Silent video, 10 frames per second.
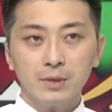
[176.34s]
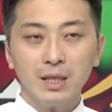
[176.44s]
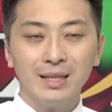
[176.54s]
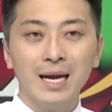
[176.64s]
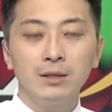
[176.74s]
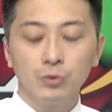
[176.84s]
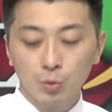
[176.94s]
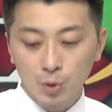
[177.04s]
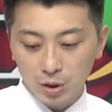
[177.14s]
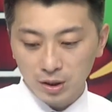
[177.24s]
다른
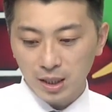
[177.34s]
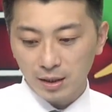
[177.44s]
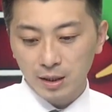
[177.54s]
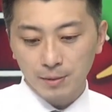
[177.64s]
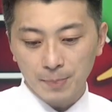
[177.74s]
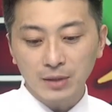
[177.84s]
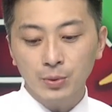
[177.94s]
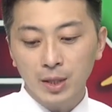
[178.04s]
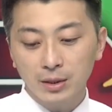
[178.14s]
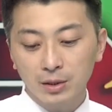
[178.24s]
종목 이제 그
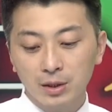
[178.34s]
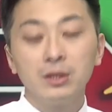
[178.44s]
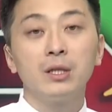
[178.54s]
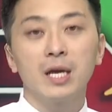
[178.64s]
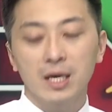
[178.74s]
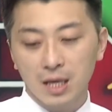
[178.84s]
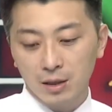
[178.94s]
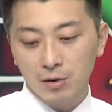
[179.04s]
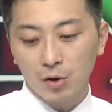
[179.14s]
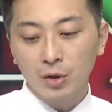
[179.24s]
방송에서 그 전에
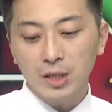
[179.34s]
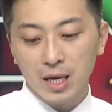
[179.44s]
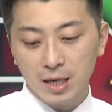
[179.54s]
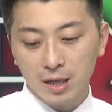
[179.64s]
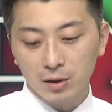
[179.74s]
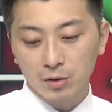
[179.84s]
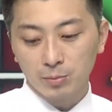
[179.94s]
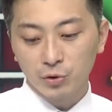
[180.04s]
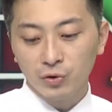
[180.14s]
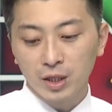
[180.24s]
얘기했던 거 어제 얘기했던 거
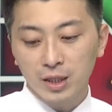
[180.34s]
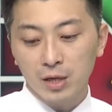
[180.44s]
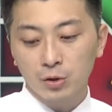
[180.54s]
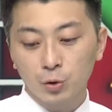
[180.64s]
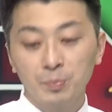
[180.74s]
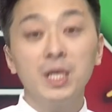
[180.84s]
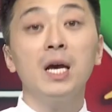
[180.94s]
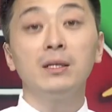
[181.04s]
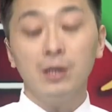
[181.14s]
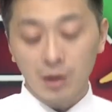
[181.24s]
뭐 유니크나 이런 거 좀
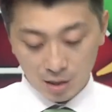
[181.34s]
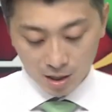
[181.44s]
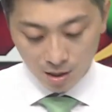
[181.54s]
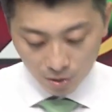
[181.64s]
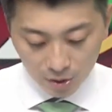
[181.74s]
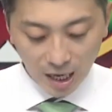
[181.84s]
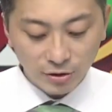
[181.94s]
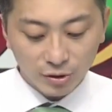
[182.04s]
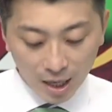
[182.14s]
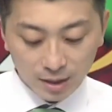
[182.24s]
피해서 오늘
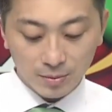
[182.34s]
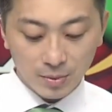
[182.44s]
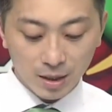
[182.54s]
가지고 나왔습니다.